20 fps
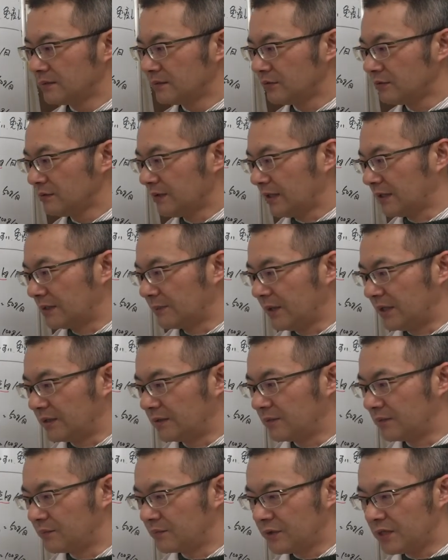というわけでま
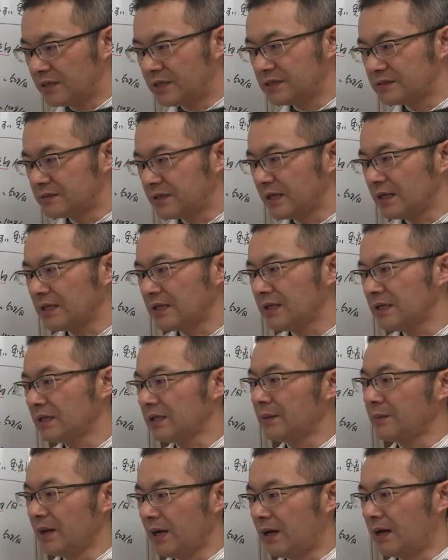あ比率的にい
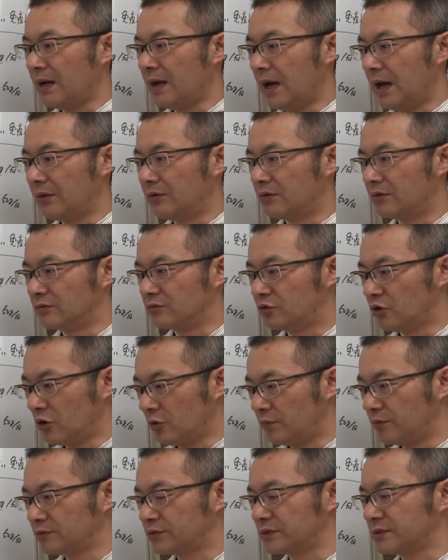けばあの
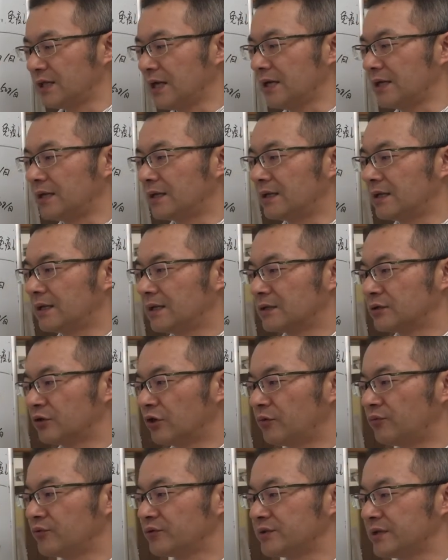動物対
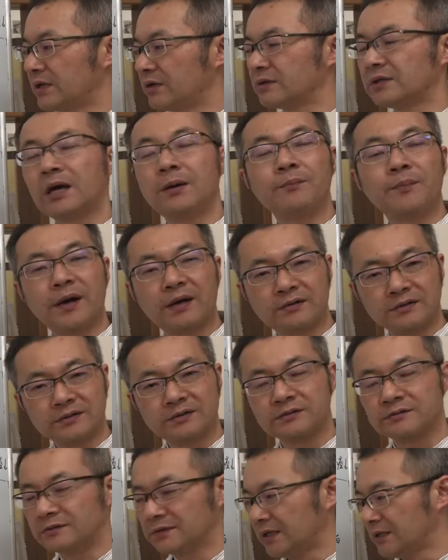植物性のタンパク
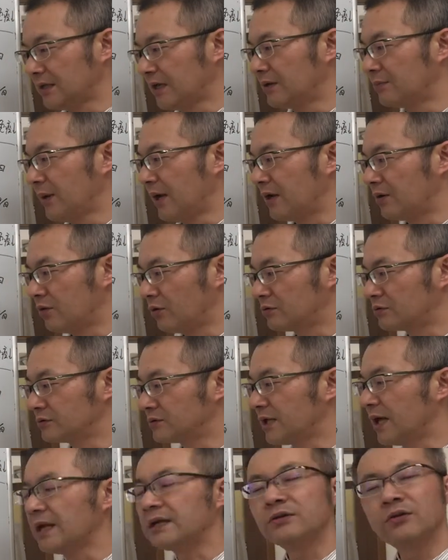質大体まあ
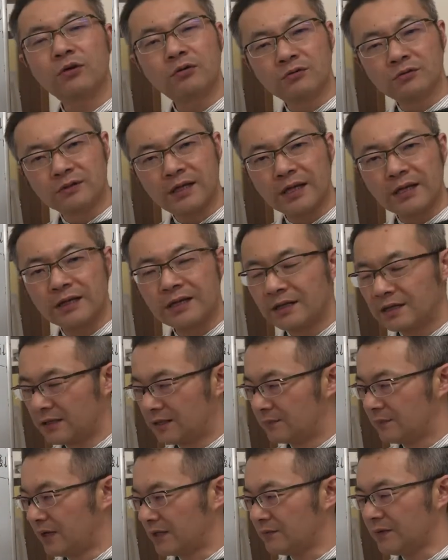6対4ぐらい、
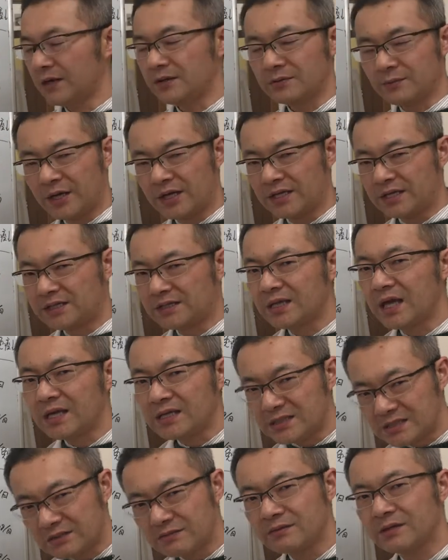まあ、いわゆるまあ1
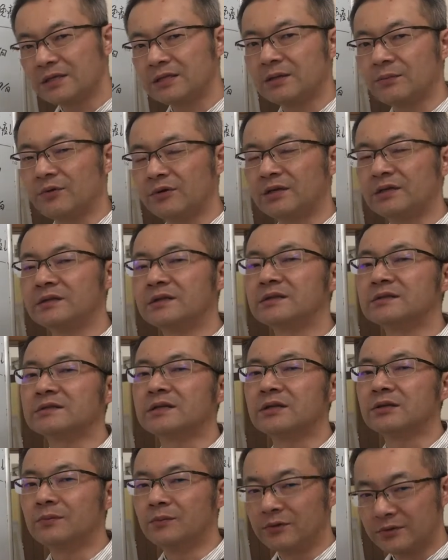対1ぐらいでもいいんで
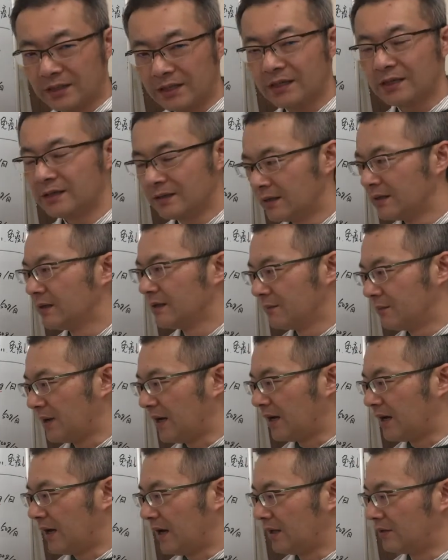すけどもね、
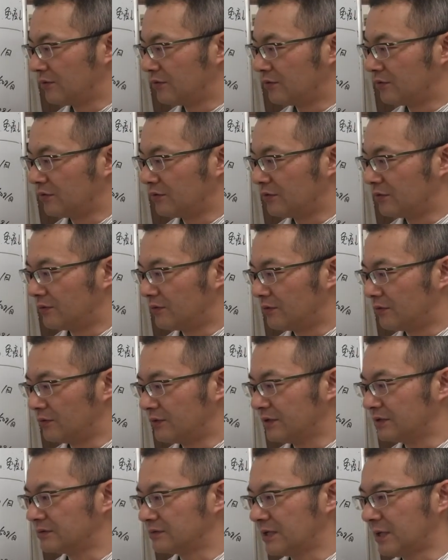まあ、あの
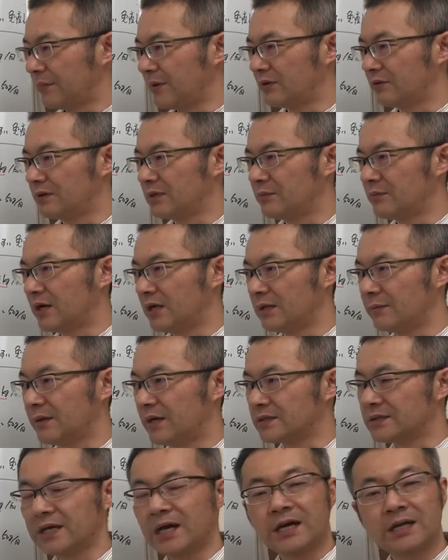お肉食べる日もあれ
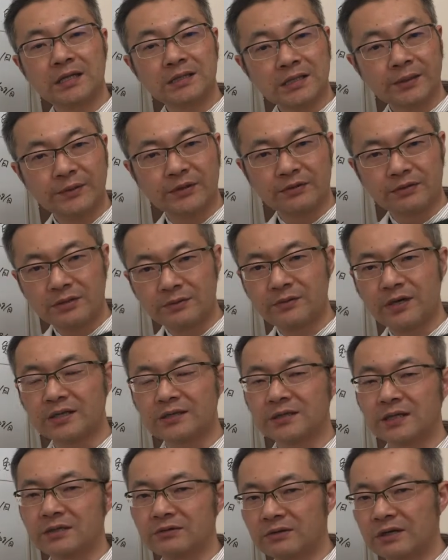ば魚食べる日も
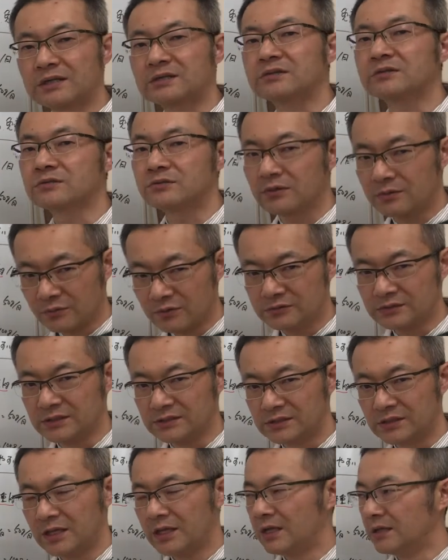あったりとかすると思うん
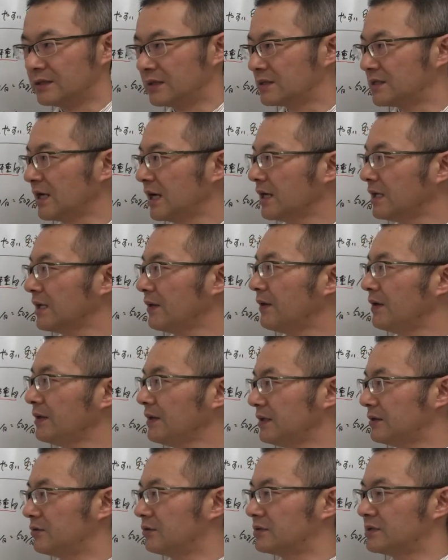ですで魚は
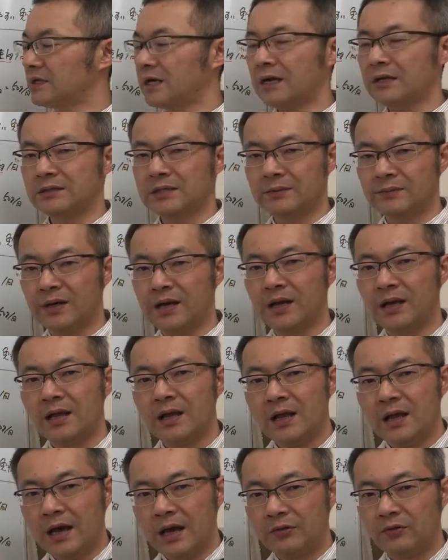ねどちらかといえば
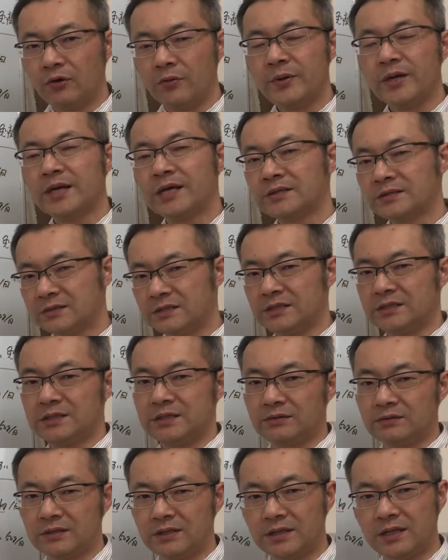あのオメガ3っ
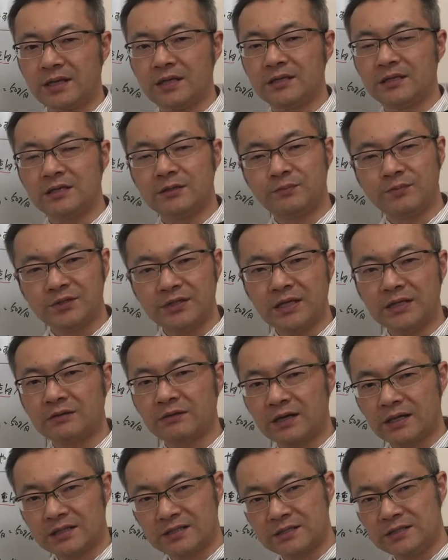て言ってね EPA
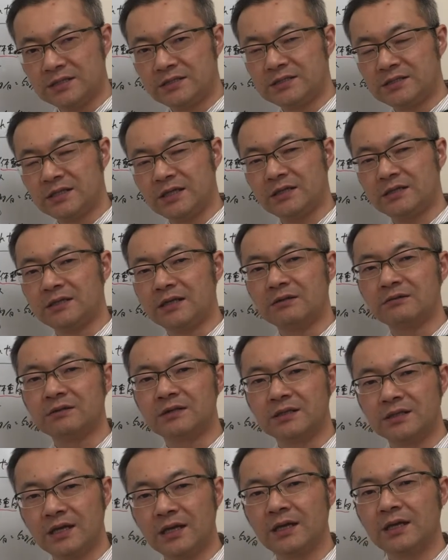とか DHA って言っ
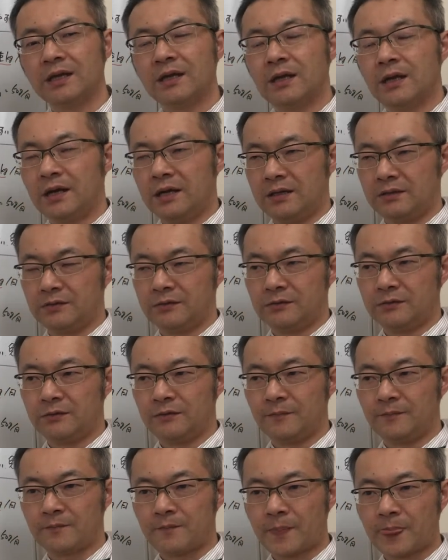てねあ
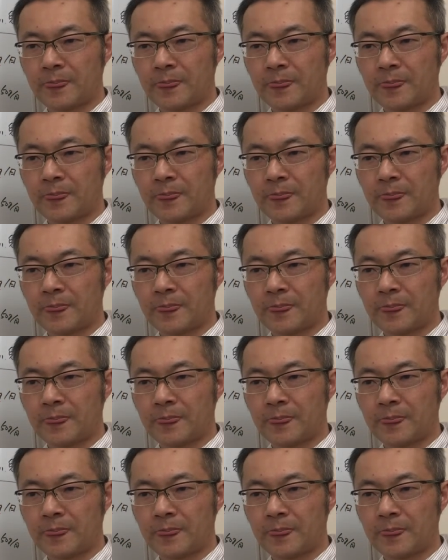の